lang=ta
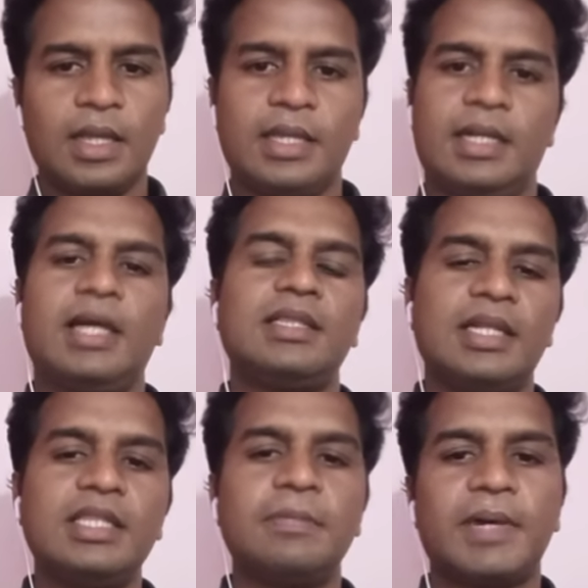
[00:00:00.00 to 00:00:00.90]
ஏன்னா இந்த
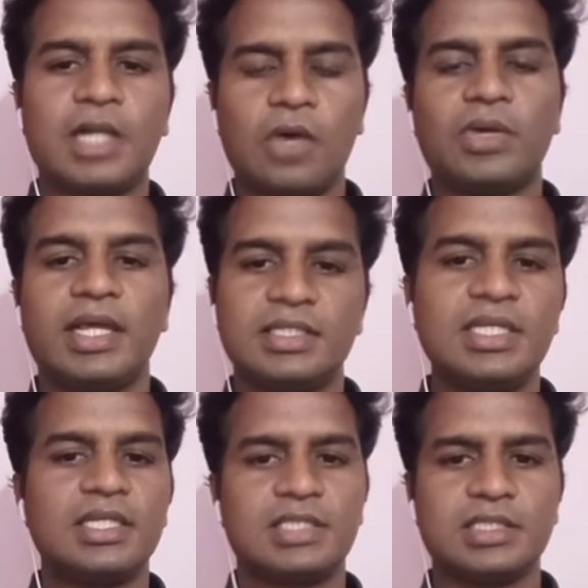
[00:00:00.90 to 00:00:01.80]
நிதி பற்றாக்குறையை
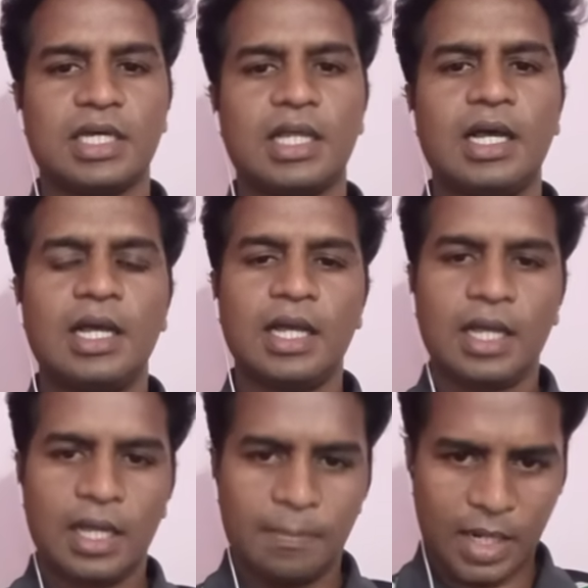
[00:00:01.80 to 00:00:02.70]
சீர் செஞ்சால் தான்
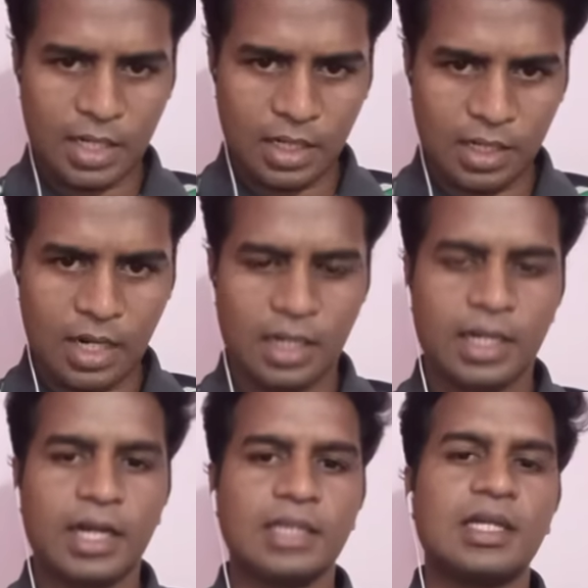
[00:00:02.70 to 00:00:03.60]
மக்களுக்கான
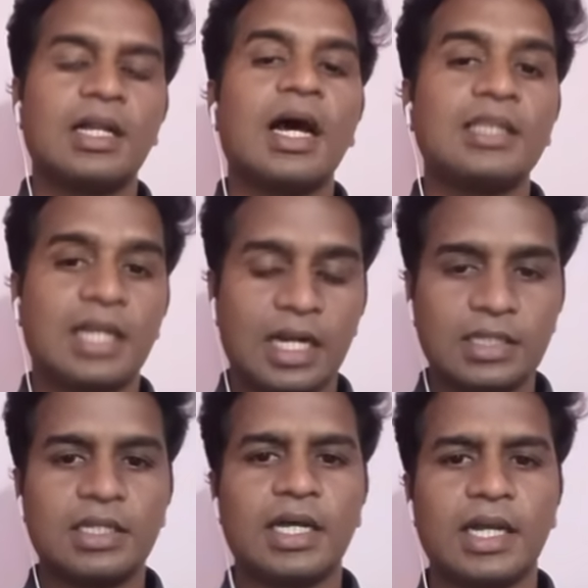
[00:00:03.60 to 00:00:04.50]
அந்த அந்த
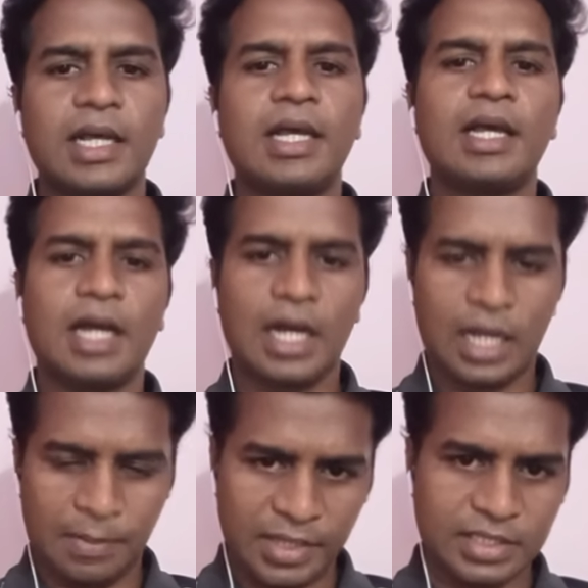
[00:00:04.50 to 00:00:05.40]
நலத்திட்டங்களை
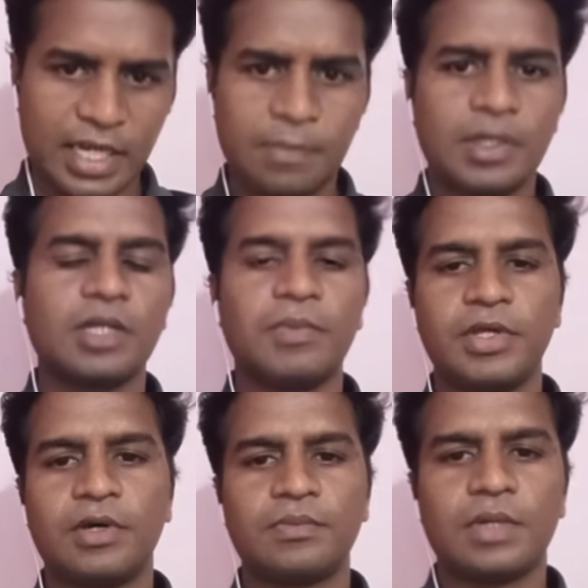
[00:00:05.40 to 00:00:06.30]
அப்படியே செயல்படுத்த
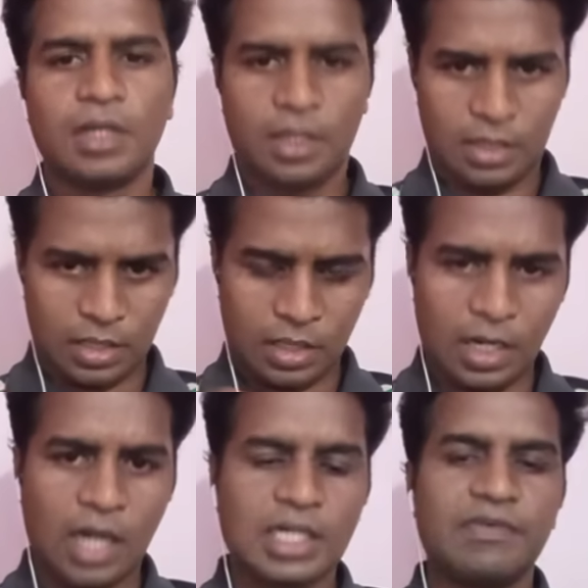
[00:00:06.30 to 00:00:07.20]
முடியும்
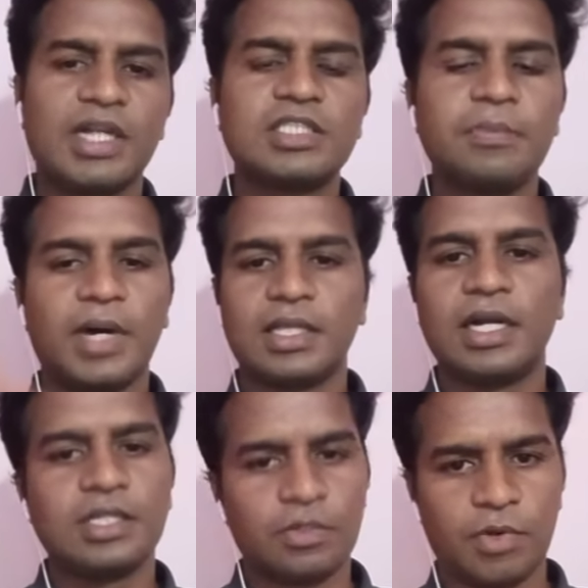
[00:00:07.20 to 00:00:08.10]
நாட்டை வளர்ச்சி பாதையில்
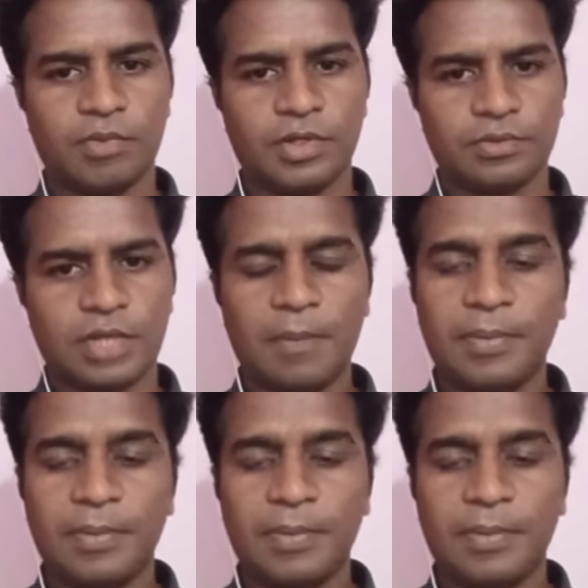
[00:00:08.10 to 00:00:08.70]
எடுத்துகிட்டு போக முடியும் அப்போ